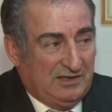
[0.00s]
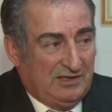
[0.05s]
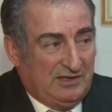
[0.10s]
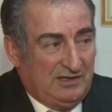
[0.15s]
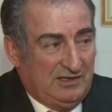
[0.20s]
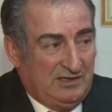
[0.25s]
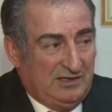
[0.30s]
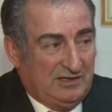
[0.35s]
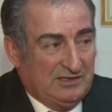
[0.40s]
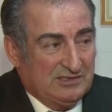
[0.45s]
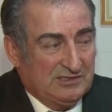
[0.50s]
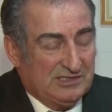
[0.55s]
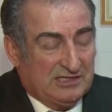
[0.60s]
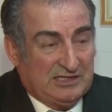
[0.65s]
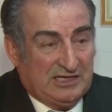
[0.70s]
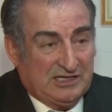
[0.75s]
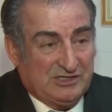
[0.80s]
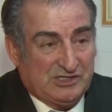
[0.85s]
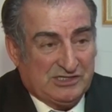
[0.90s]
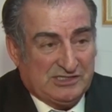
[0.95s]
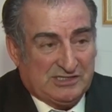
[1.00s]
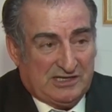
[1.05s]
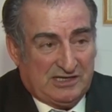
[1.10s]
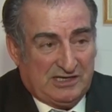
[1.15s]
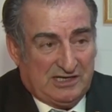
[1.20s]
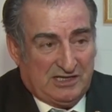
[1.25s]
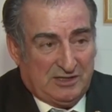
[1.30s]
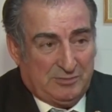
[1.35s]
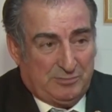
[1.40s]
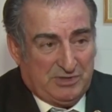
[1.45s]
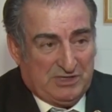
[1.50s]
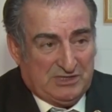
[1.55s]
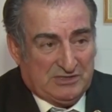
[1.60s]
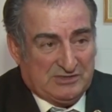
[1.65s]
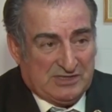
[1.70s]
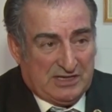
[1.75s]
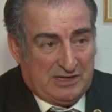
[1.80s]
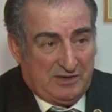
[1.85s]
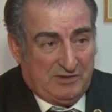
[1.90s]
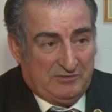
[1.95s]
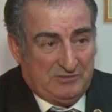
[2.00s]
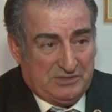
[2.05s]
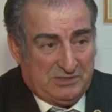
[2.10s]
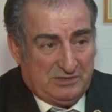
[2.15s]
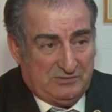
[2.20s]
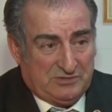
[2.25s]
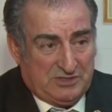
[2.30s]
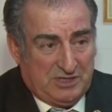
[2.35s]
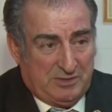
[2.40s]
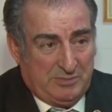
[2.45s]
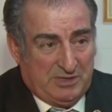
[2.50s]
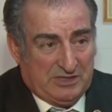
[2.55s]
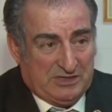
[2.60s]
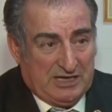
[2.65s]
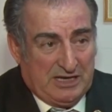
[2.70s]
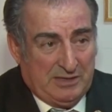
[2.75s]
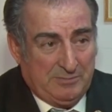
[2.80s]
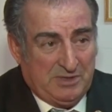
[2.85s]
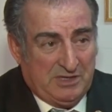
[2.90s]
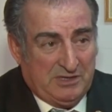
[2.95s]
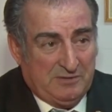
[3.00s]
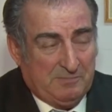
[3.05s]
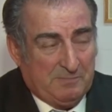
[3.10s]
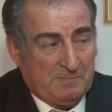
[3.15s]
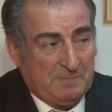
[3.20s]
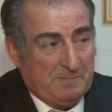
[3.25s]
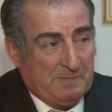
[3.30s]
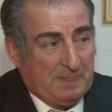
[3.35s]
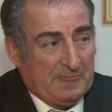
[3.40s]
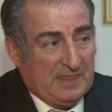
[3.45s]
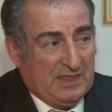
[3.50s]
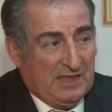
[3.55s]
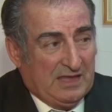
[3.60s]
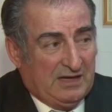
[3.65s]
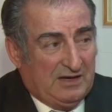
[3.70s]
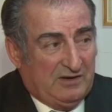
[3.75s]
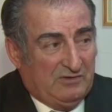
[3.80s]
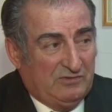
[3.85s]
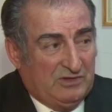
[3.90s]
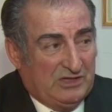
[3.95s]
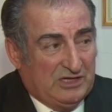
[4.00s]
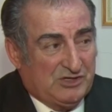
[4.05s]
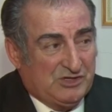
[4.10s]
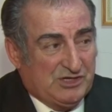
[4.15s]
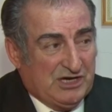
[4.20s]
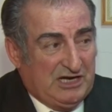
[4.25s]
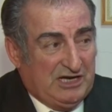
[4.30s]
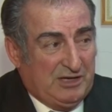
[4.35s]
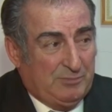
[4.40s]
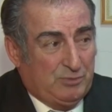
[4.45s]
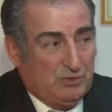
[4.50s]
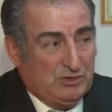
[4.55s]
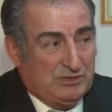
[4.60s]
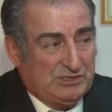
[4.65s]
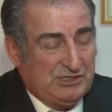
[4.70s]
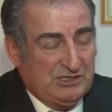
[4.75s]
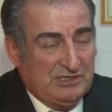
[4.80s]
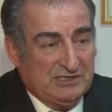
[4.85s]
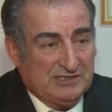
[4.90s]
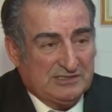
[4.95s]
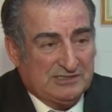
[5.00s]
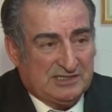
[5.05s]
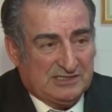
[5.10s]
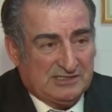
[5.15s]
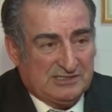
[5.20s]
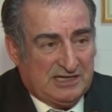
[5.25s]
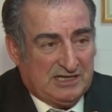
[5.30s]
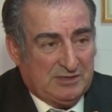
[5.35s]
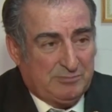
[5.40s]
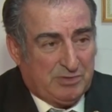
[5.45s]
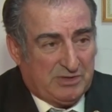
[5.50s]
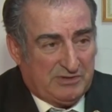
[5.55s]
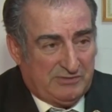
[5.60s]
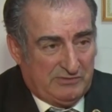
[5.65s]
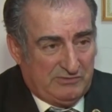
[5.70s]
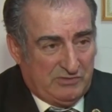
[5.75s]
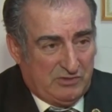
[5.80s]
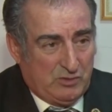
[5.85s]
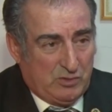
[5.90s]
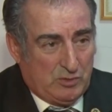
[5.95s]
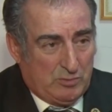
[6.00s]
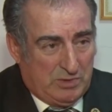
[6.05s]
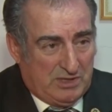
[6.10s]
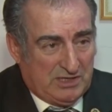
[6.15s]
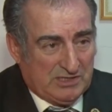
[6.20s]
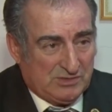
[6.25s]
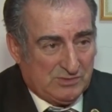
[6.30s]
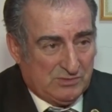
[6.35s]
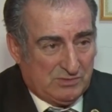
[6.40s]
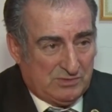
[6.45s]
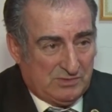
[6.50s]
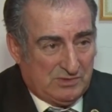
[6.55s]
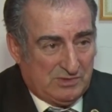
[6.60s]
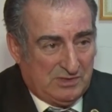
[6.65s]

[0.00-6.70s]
И задача стояла перед всеми нами в начале пути создать правовую базу.